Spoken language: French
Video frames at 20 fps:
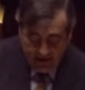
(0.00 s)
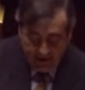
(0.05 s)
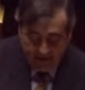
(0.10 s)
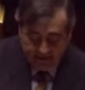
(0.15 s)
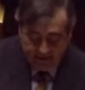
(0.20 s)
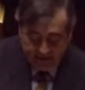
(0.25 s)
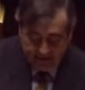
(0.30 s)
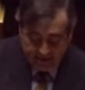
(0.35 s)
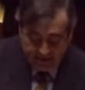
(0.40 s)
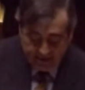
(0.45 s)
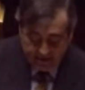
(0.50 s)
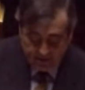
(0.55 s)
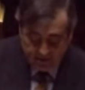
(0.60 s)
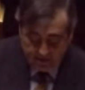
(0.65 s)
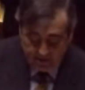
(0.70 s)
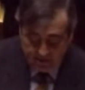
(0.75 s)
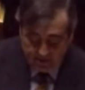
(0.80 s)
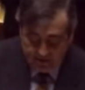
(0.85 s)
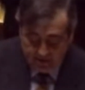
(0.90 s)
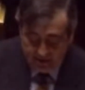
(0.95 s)

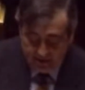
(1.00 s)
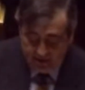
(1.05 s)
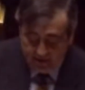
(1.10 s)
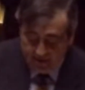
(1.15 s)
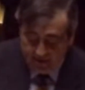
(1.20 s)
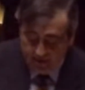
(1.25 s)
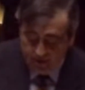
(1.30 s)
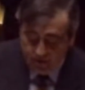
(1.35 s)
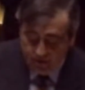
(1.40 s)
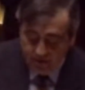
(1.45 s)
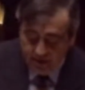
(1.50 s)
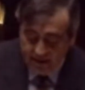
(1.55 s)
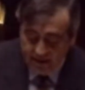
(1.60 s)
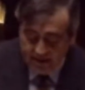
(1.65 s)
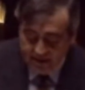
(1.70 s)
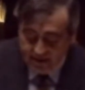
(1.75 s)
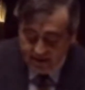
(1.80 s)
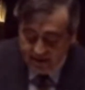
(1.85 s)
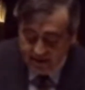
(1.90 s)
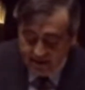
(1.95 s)
Existe-t-il une
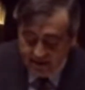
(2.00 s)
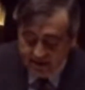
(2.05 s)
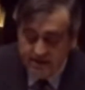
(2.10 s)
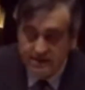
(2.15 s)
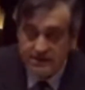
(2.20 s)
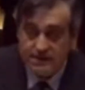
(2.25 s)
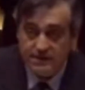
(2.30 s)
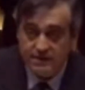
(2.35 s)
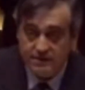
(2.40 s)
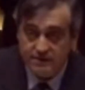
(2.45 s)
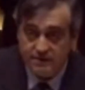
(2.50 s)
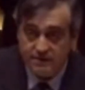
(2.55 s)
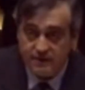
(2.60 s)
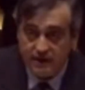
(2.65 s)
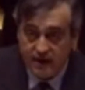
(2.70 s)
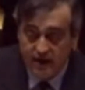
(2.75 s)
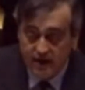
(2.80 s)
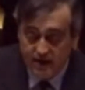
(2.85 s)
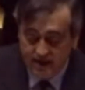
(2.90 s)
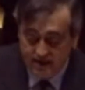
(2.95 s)
alternative
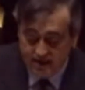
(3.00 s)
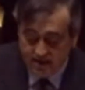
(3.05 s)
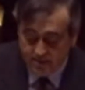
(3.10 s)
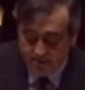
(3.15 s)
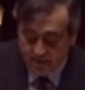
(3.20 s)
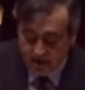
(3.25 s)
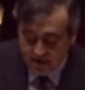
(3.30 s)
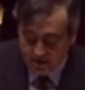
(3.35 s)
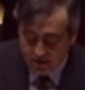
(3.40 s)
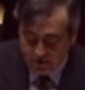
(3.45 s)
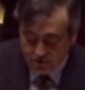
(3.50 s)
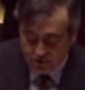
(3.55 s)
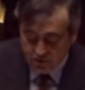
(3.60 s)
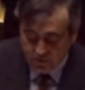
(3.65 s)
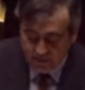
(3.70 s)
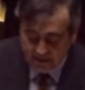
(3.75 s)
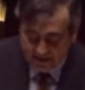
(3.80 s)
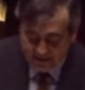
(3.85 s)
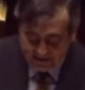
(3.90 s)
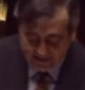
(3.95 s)
à la démarche
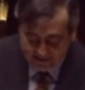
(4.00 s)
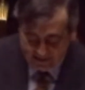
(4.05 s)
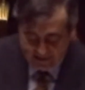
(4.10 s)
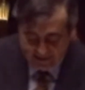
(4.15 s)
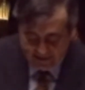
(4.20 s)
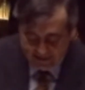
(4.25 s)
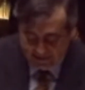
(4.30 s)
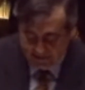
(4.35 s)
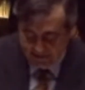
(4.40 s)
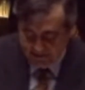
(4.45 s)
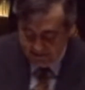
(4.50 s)
de Maastricht